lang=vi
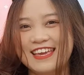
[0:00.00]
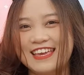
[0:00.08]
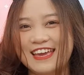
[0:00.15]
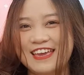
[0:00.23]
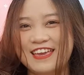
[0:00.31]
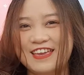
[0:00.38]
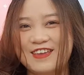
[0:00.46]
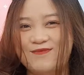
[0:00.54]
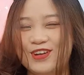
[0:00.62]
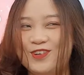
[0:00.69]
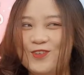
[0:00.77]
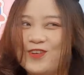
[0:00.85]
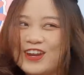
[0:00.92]
cái
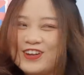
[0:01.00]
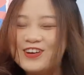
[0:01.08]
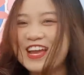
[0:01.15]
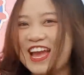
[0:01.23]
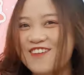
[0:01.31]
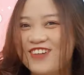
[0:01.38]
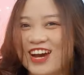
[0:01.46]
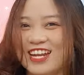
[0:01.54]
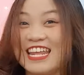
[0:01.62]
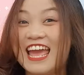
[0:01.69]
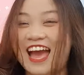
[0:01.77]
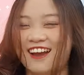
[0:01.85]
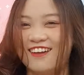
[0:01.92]
mình rủ cái đứa kế bên
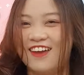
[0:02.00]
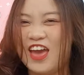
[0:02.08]
đi ăn.